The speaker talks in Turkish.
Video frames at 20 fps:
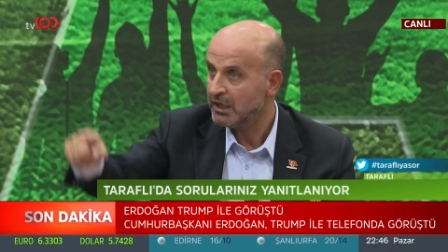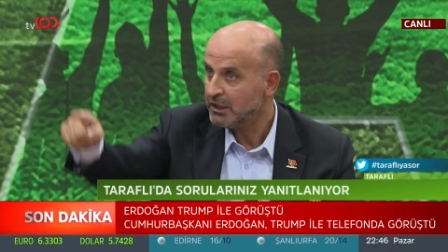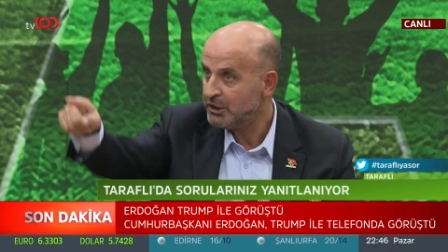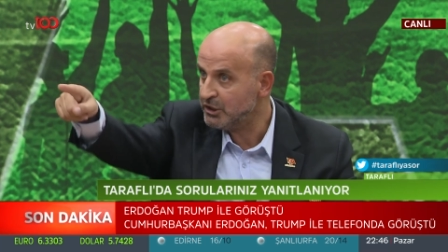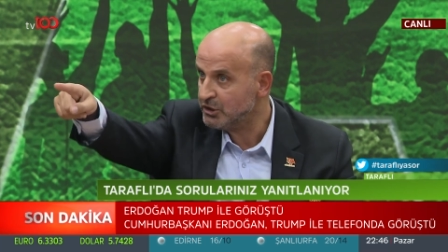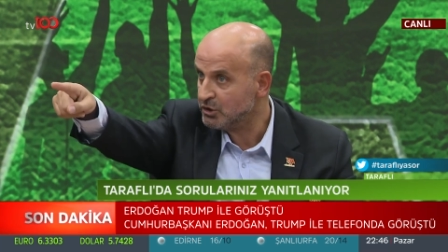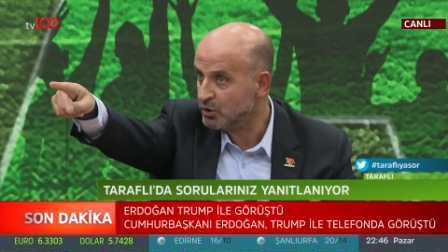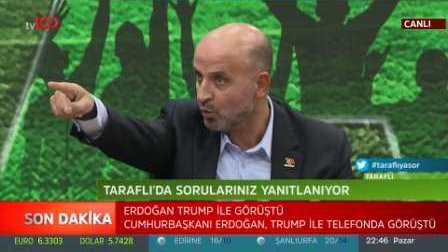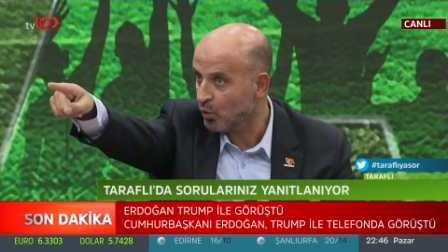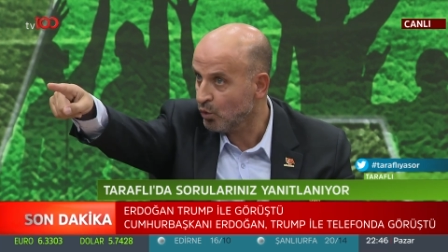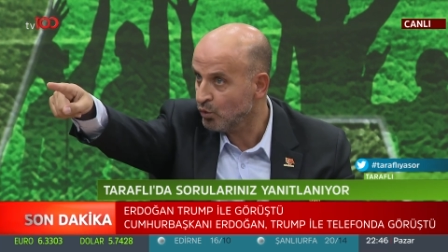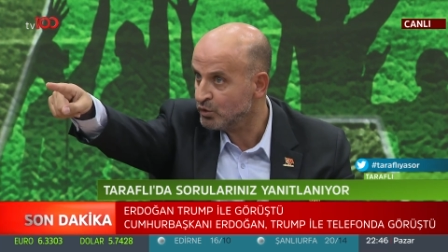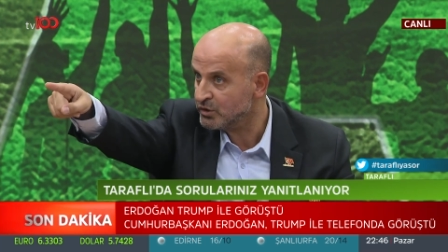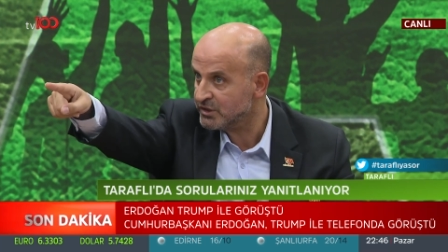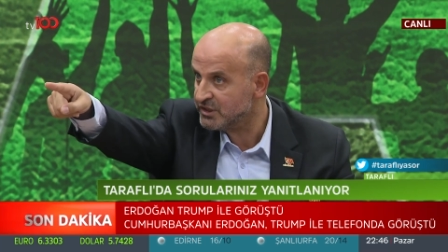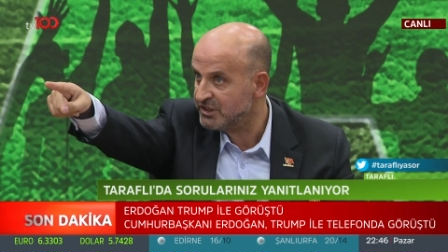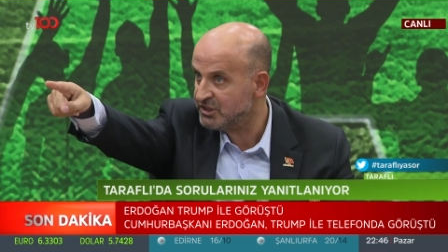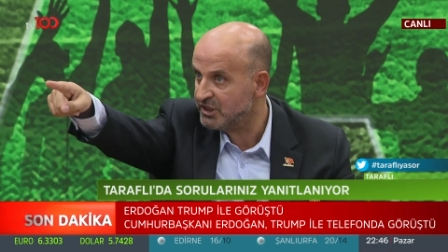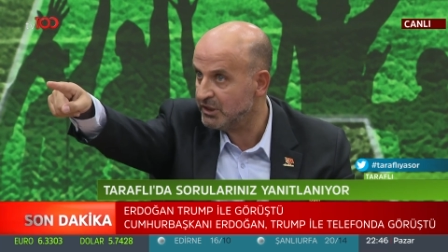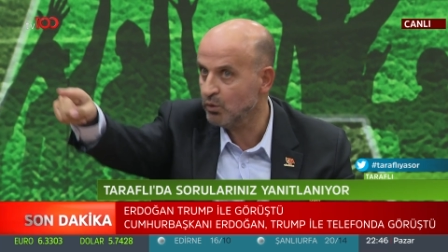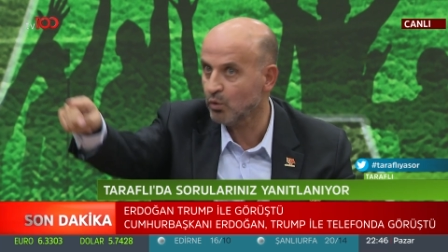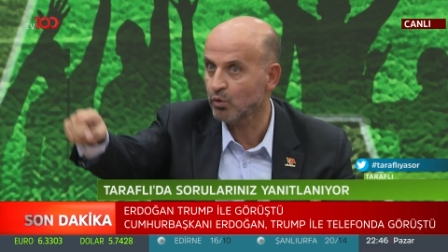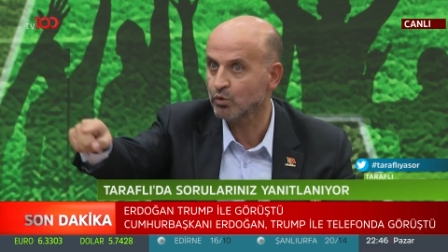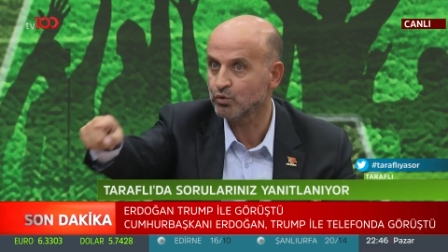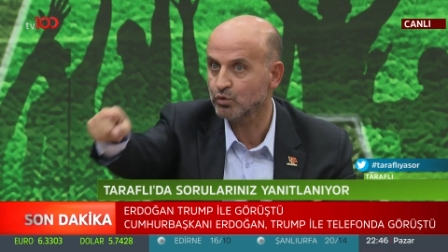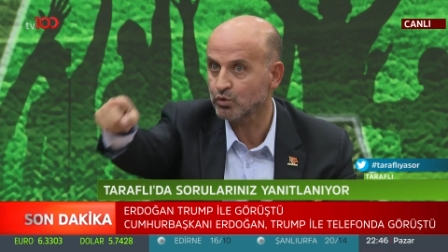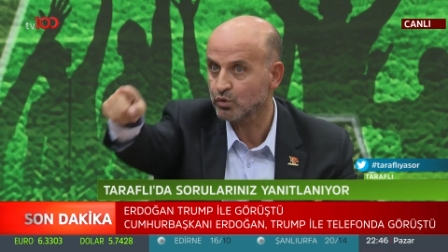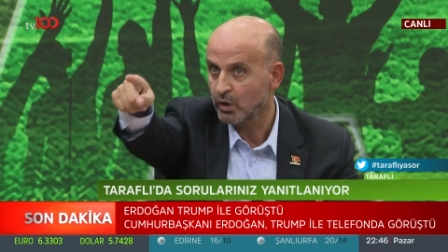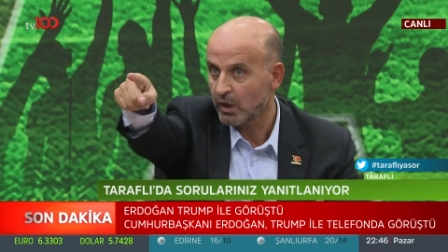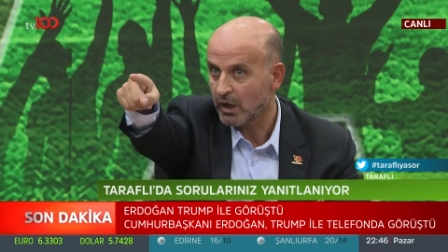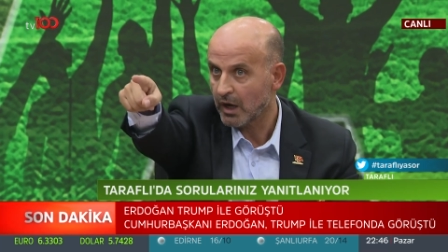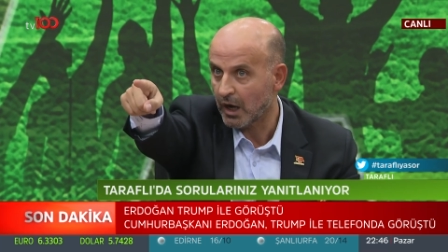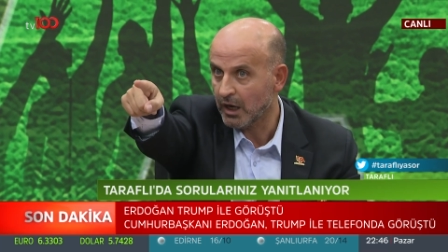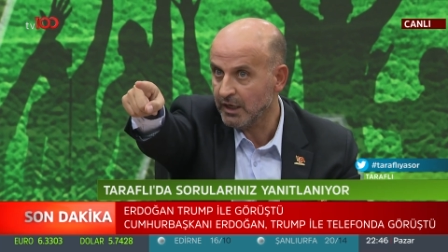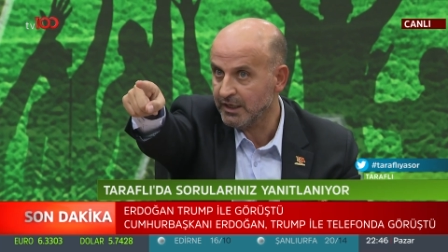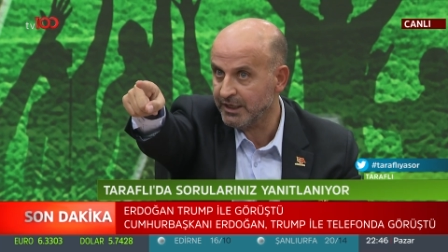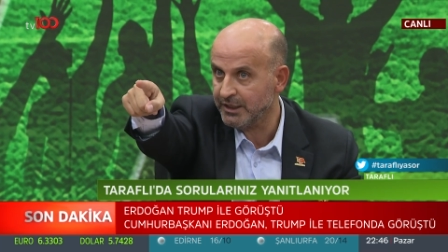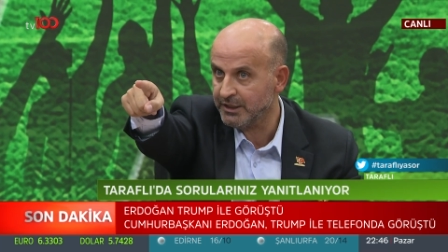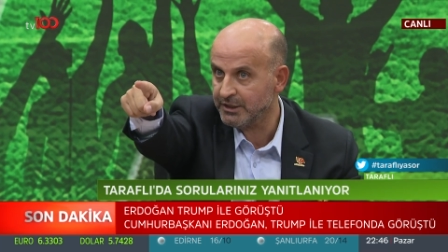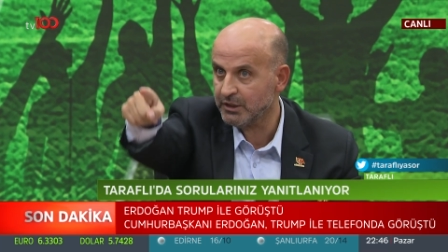İşte onun sicili odur.
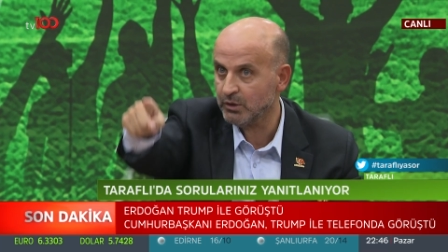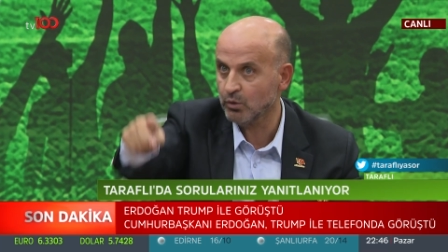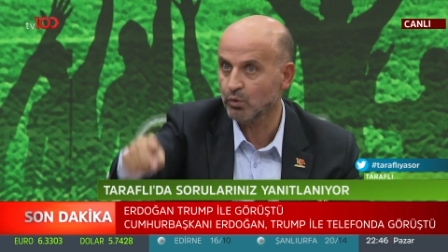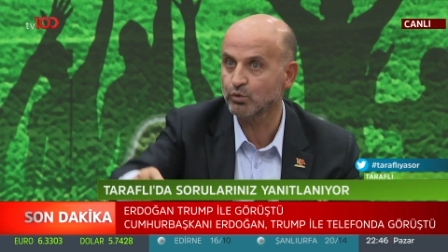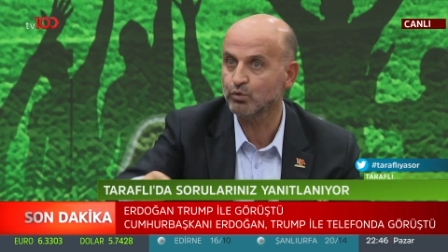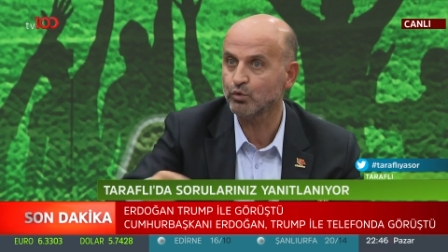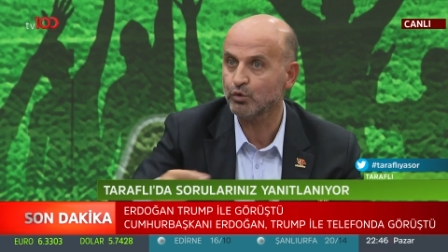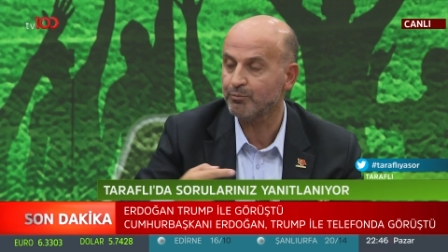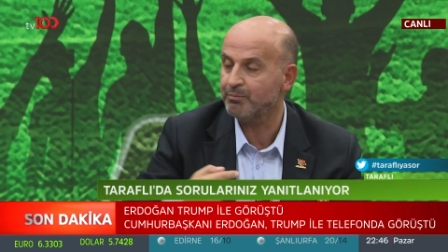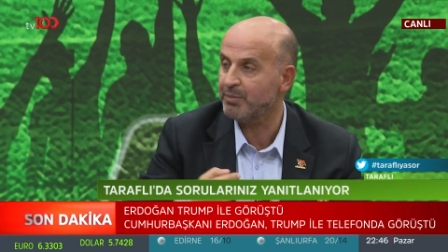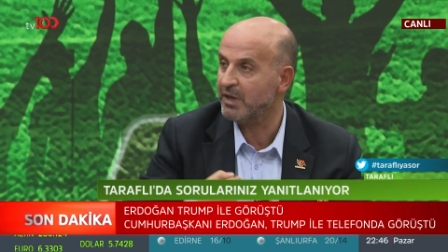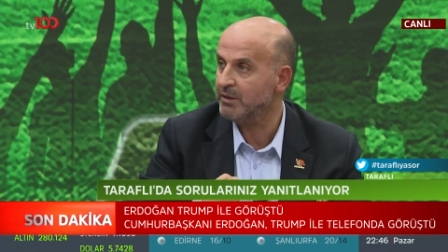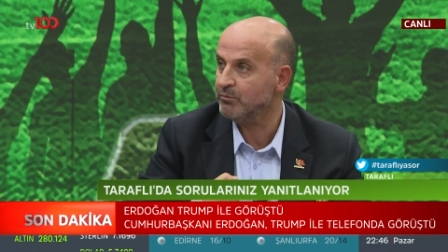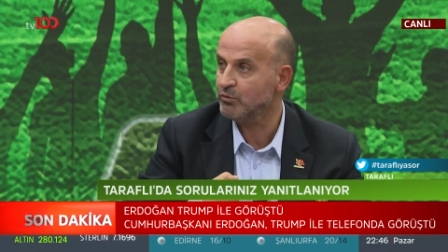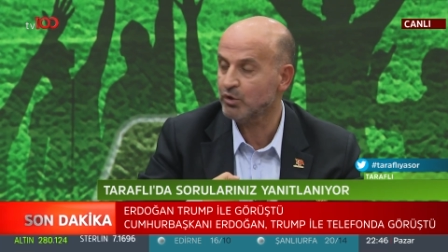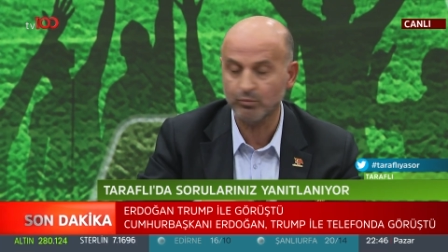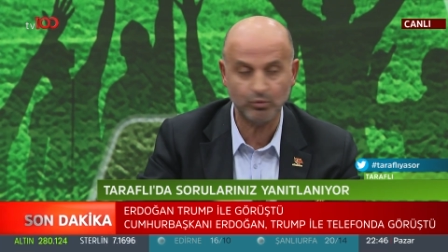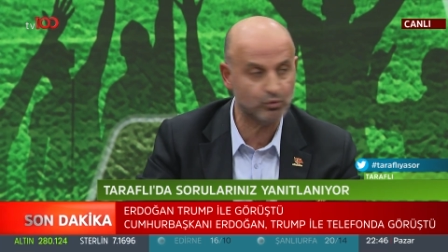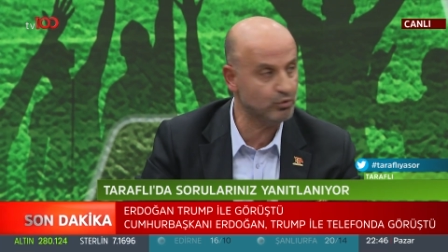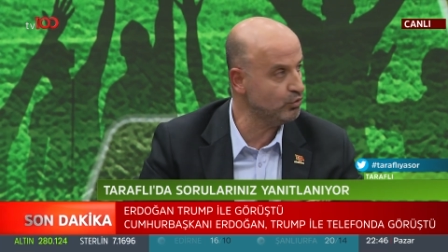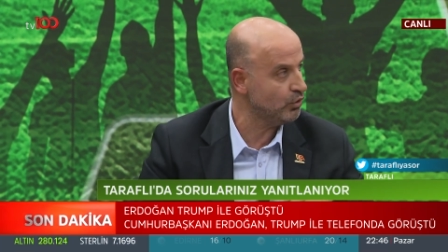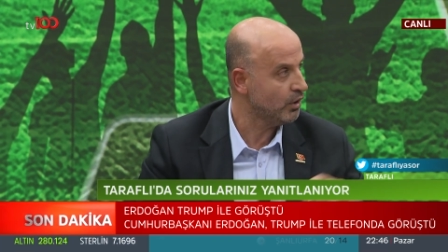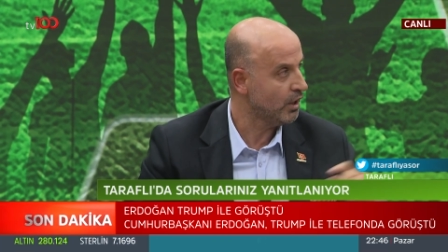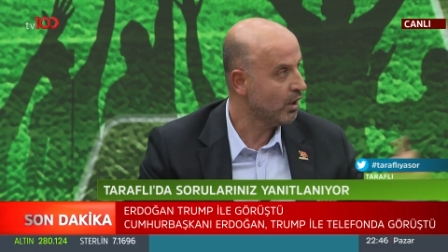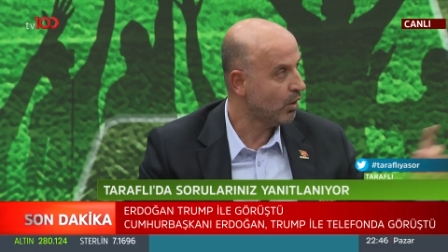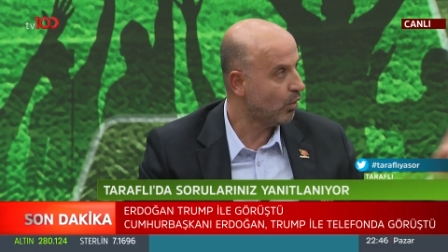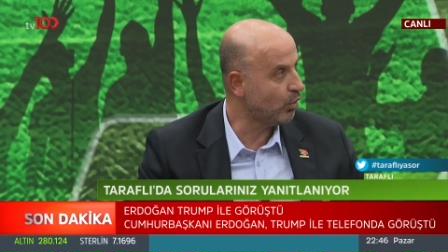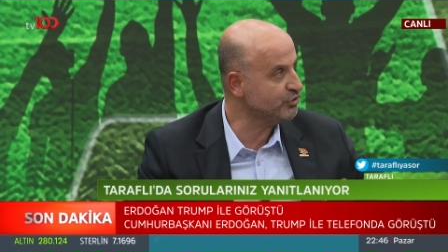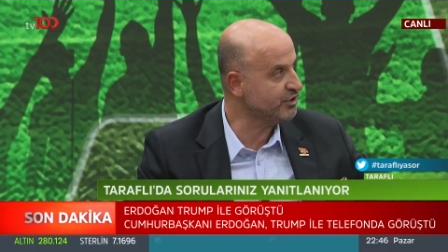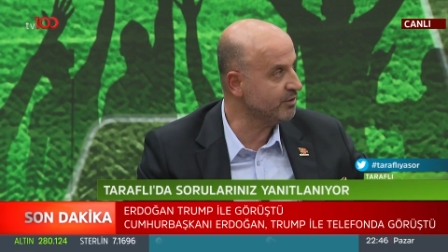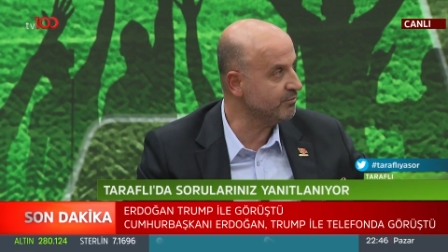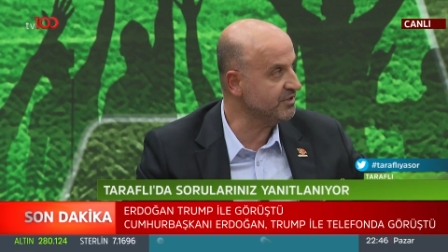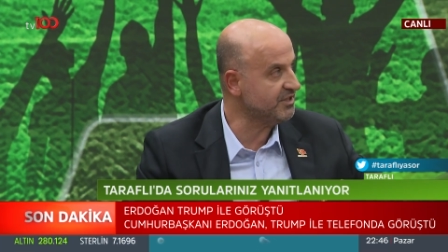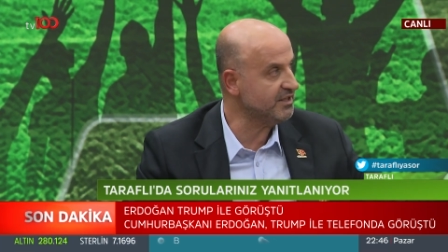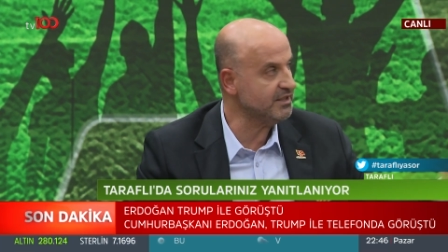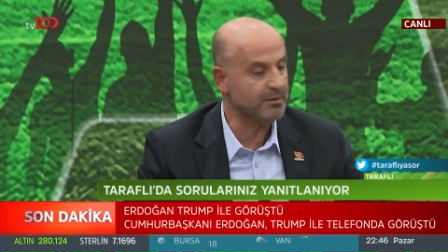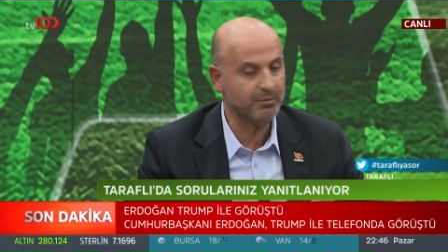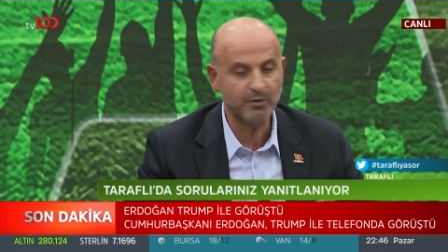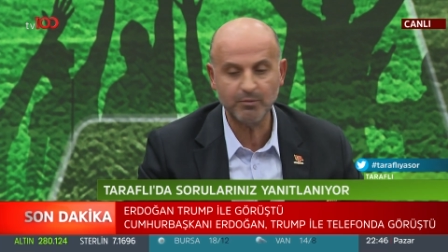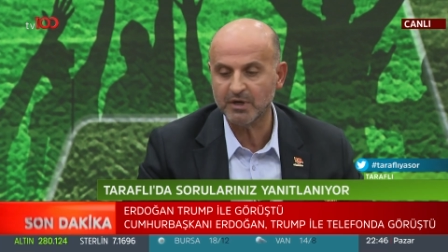Aleninki odur. Benimki budur.
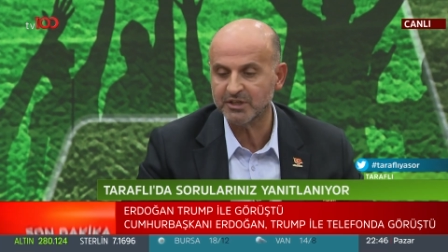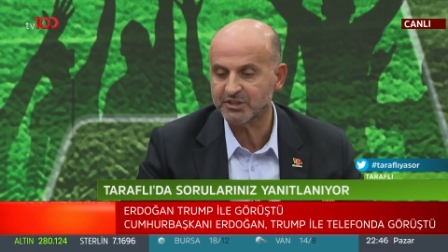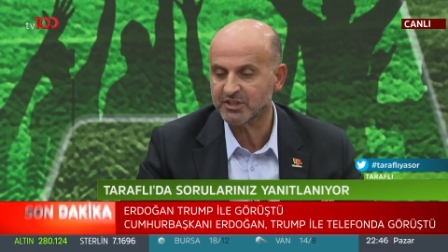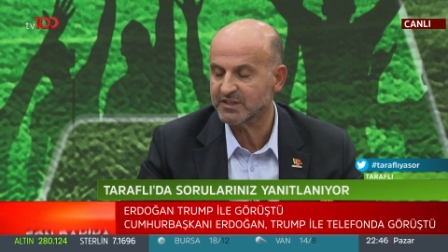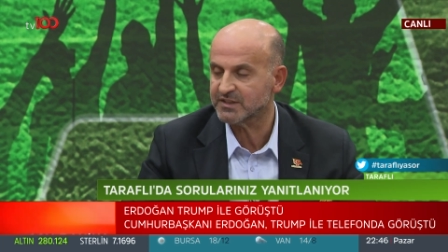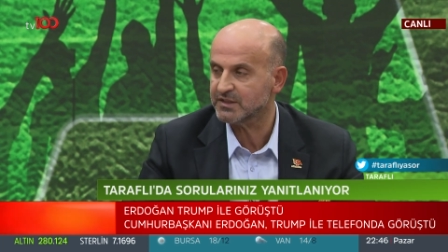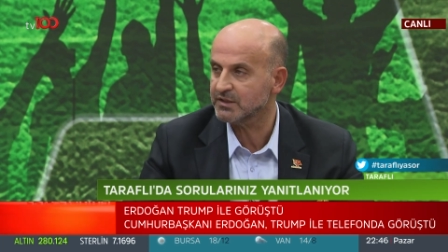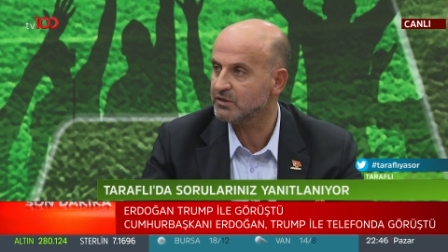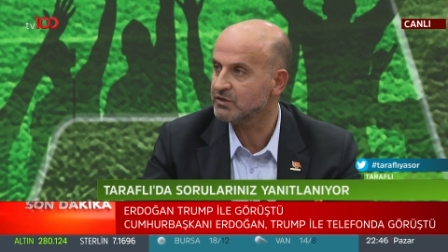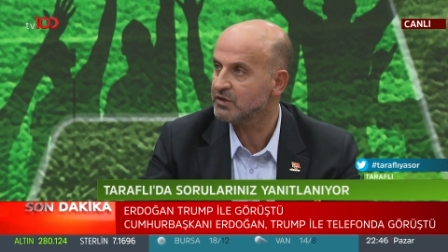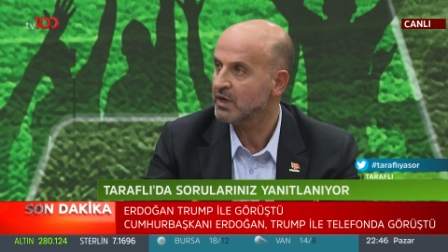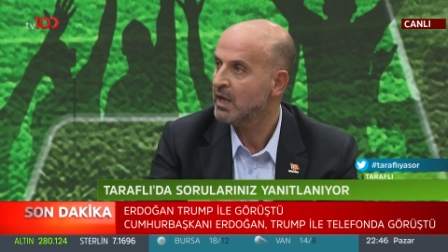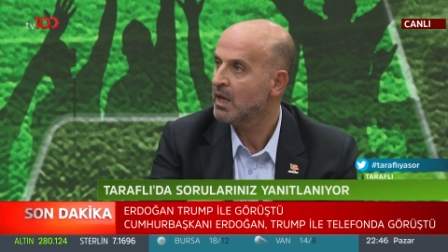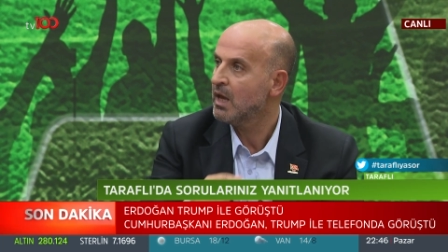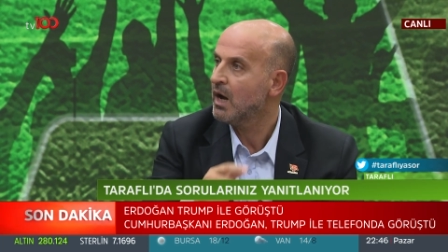Hocamınki de bir başkasıdır.